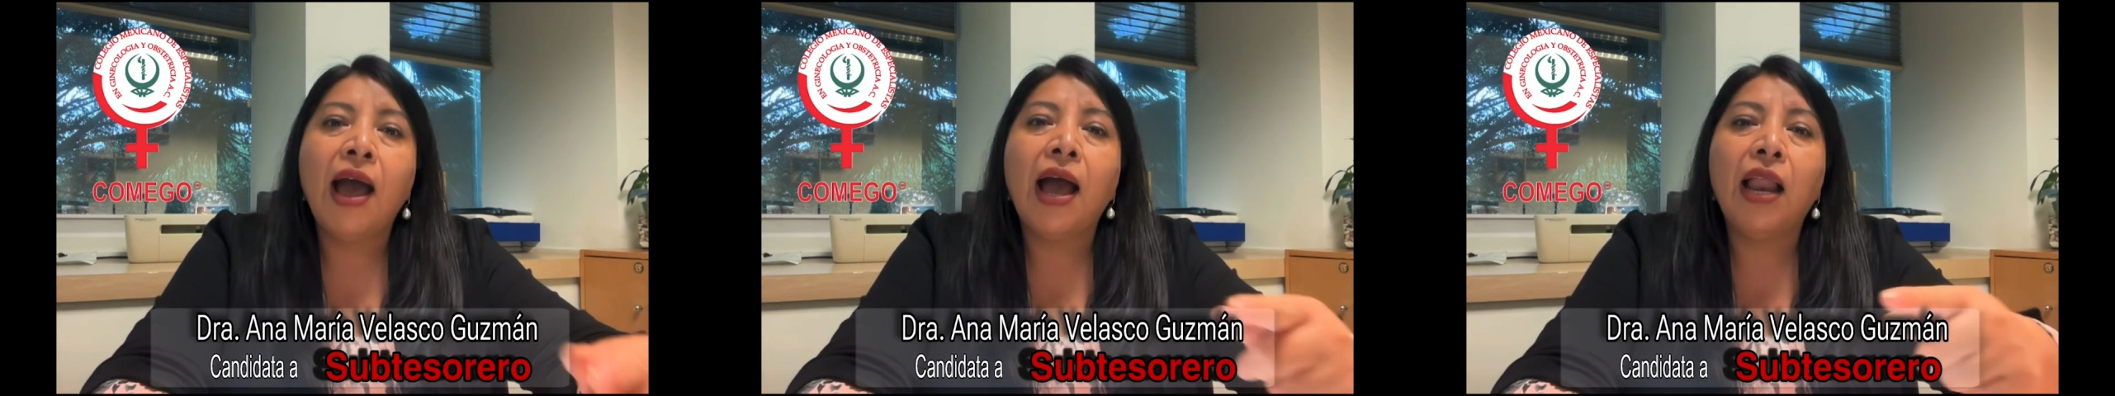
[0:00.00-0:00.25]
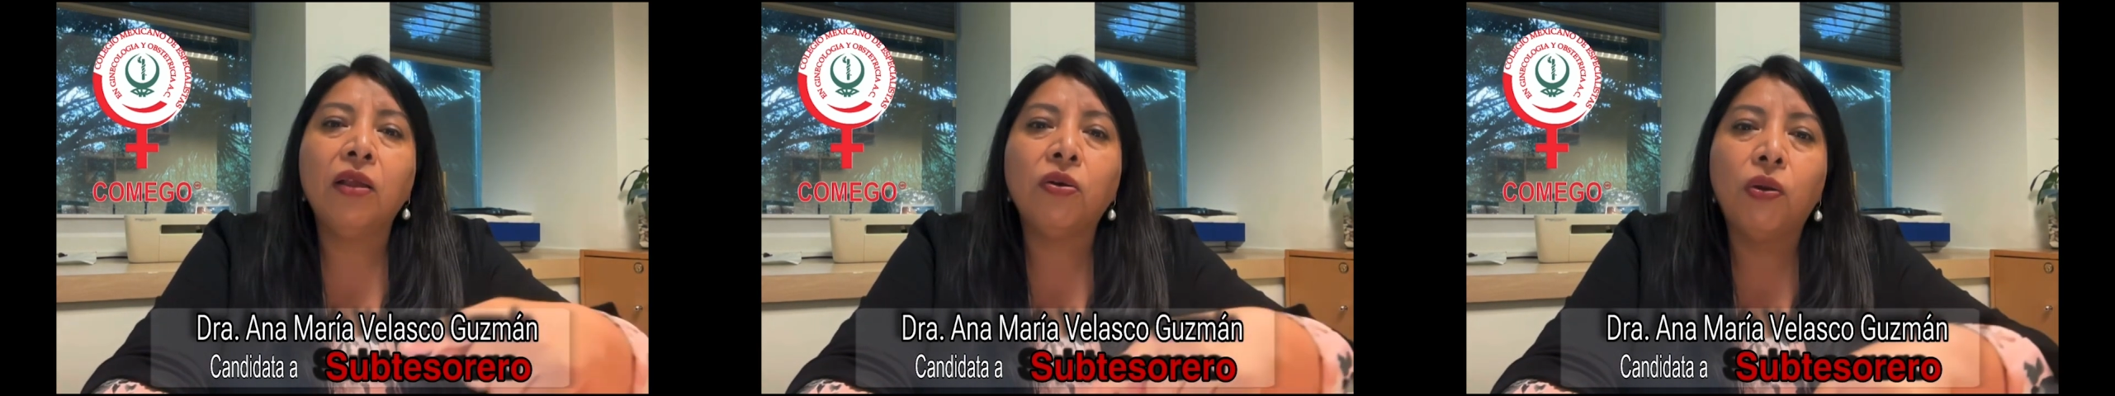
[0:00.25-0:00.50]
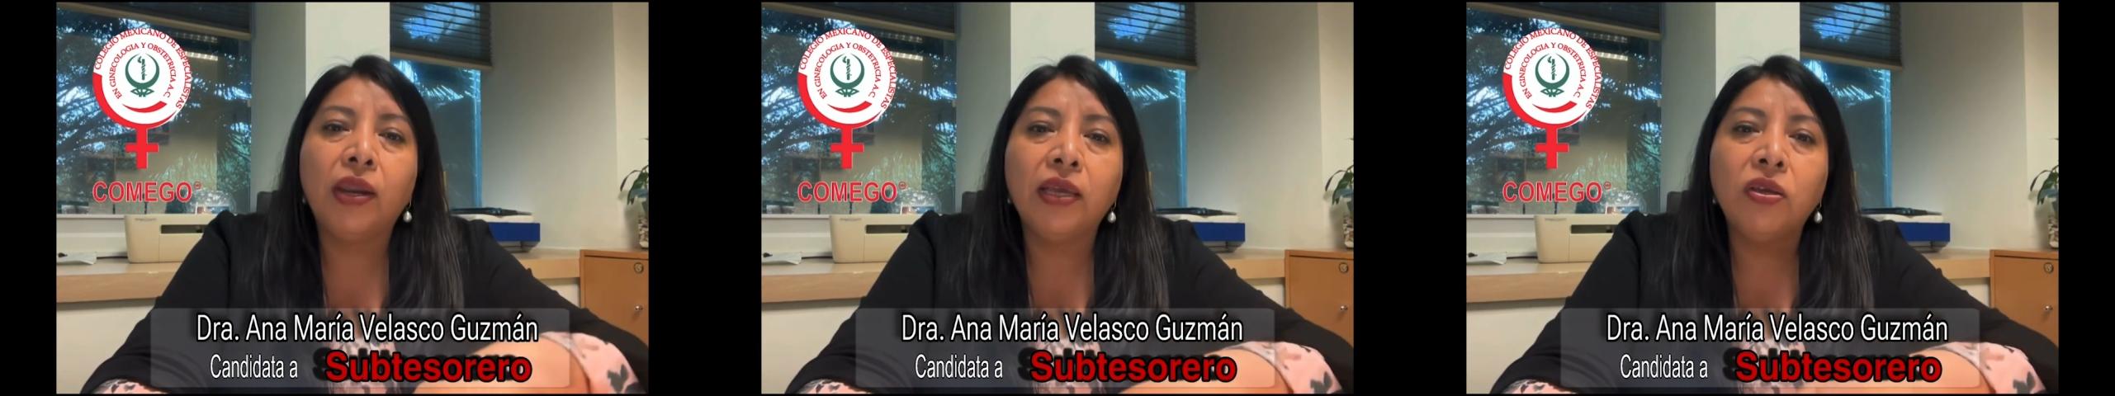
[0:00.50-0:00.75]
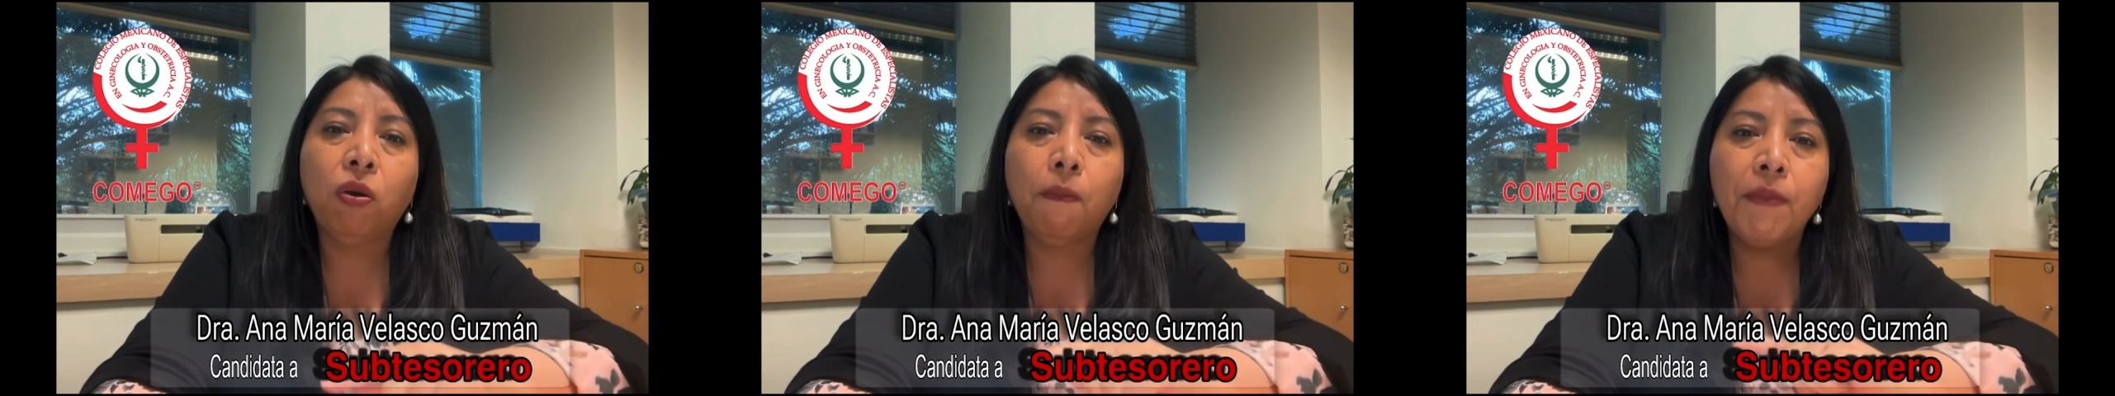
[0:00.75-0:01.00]
al
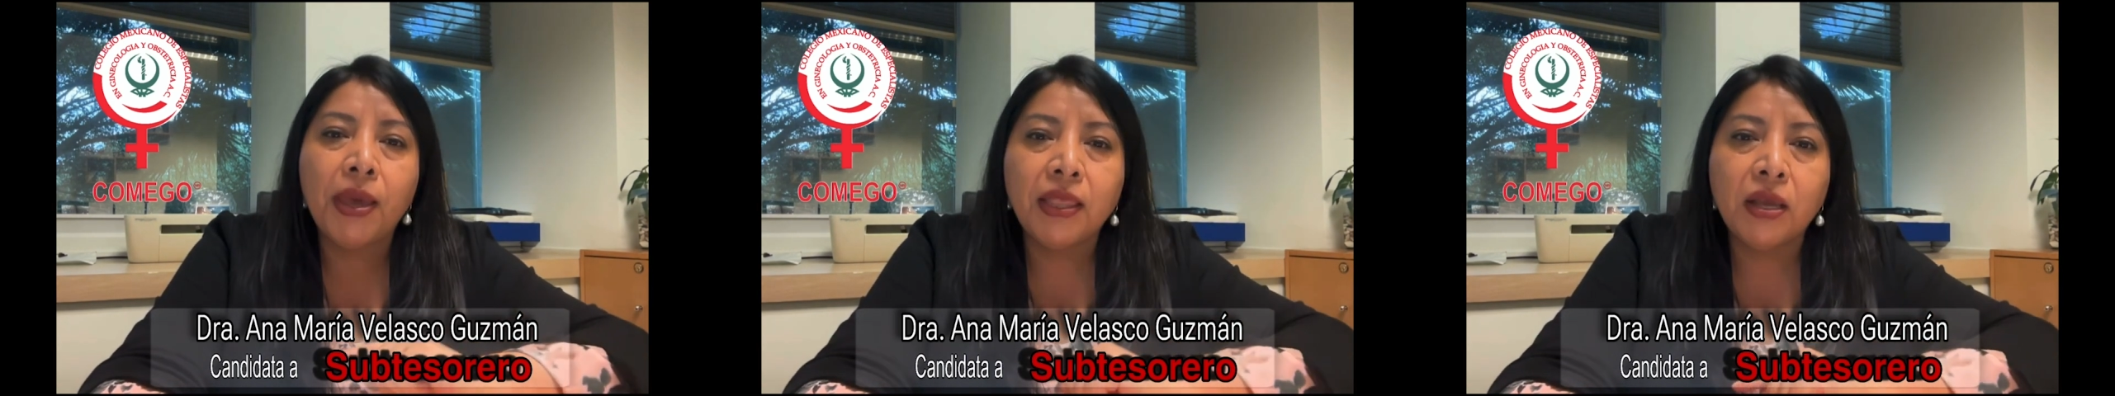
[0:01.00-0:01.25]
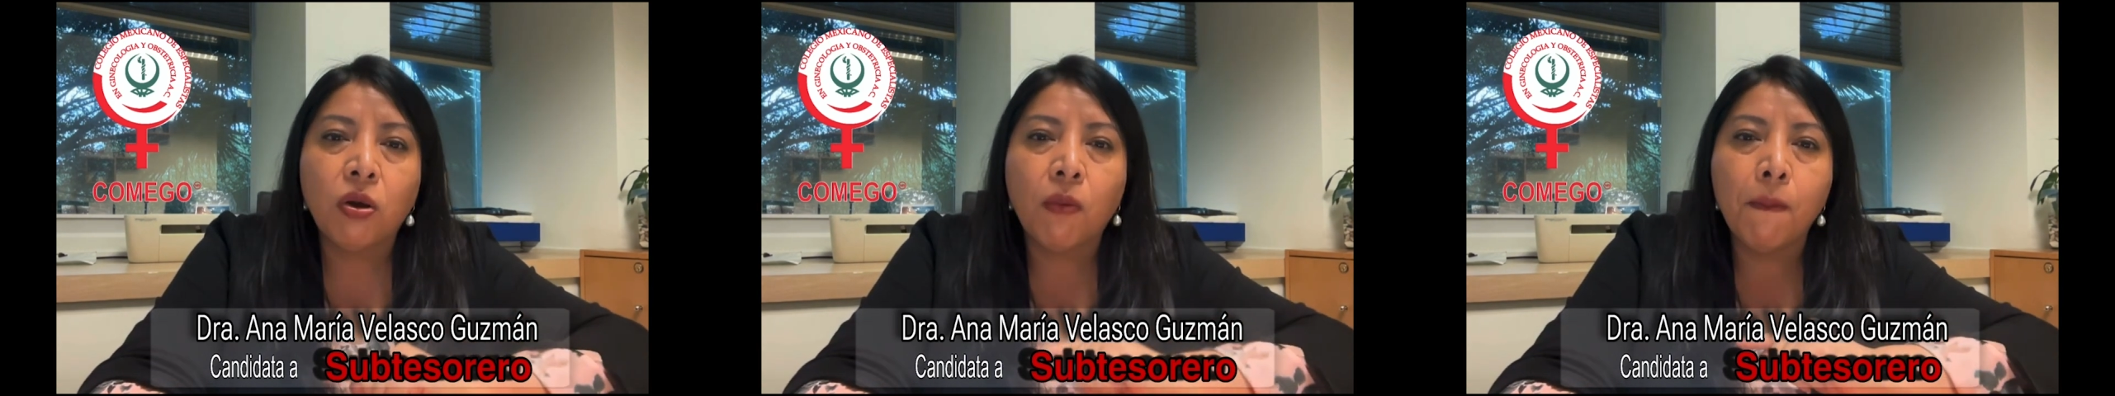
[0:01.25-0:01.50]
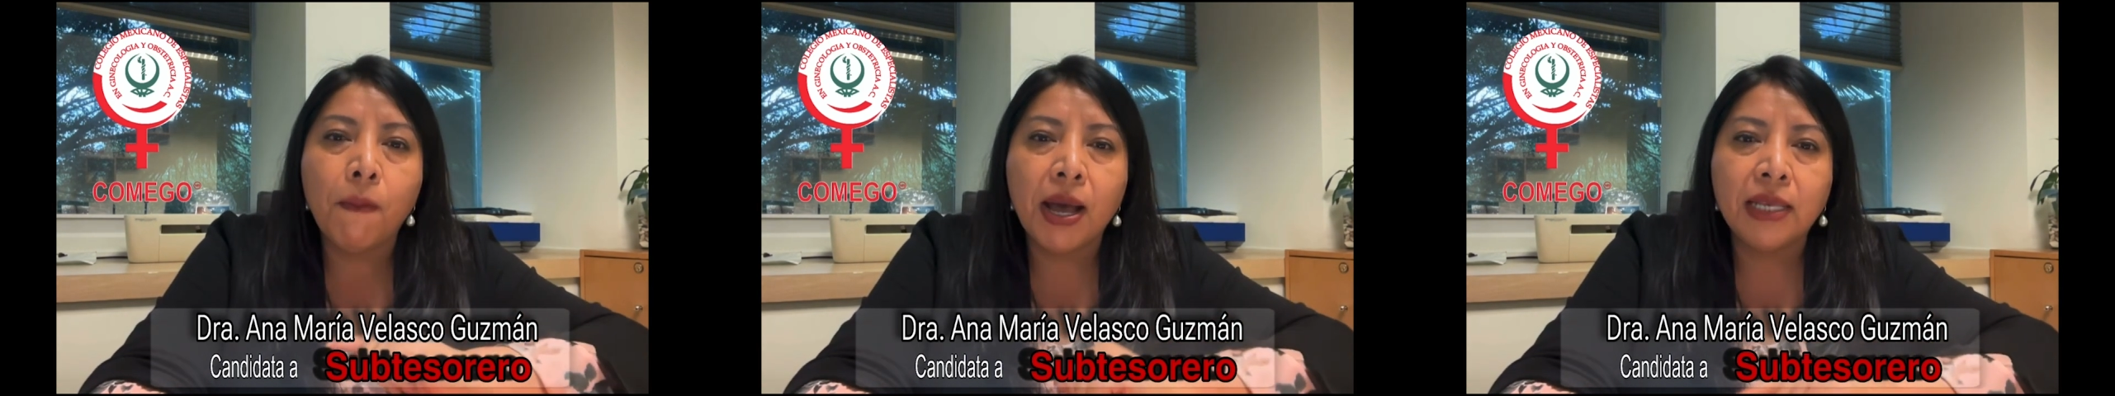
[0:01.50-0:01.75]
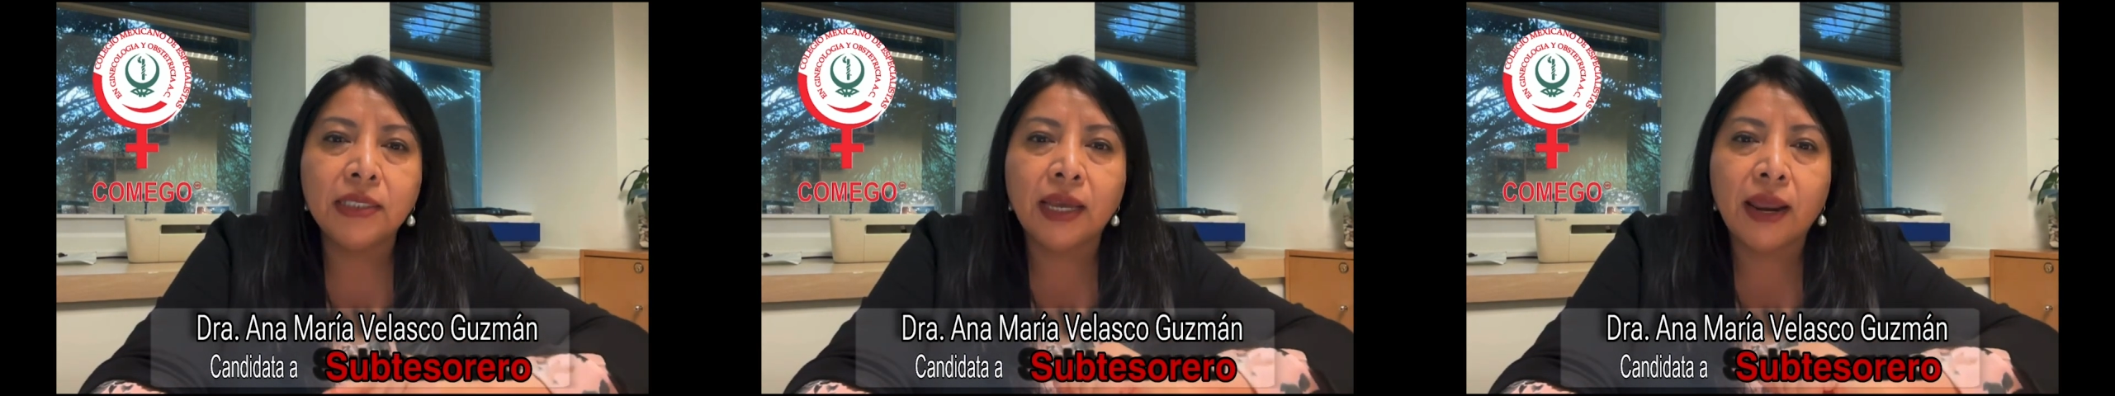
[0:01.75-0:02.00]
colegio médico
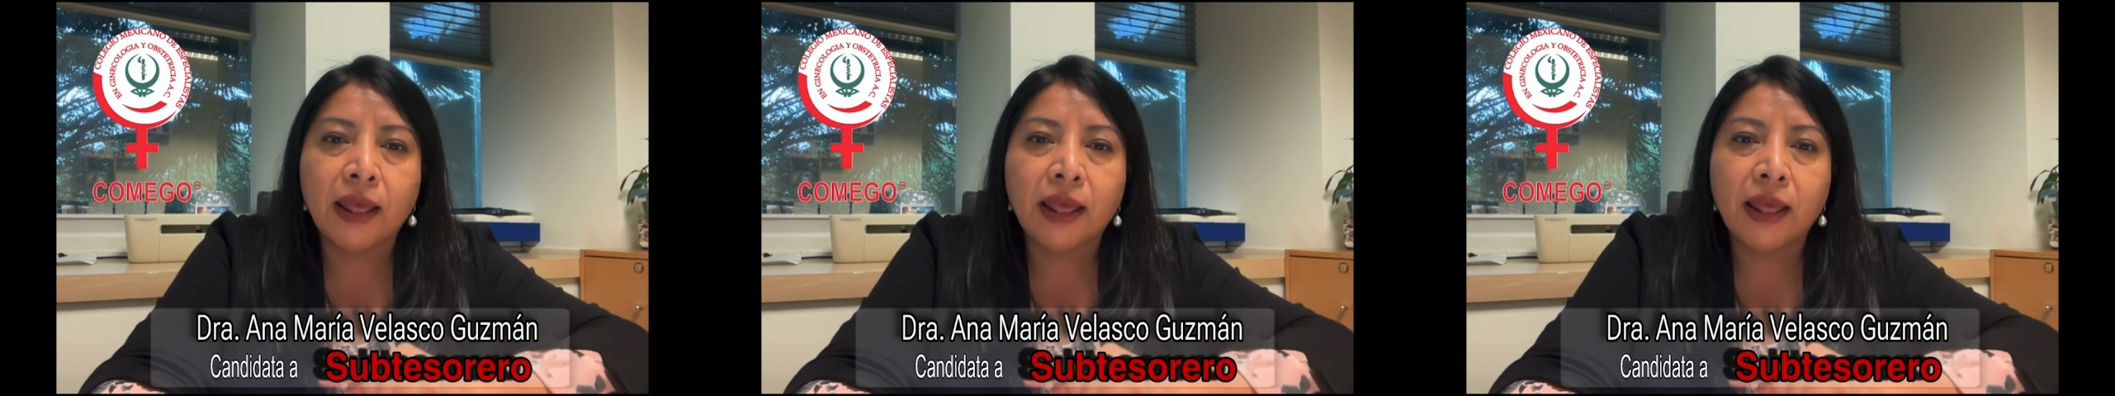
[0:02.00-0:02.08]
más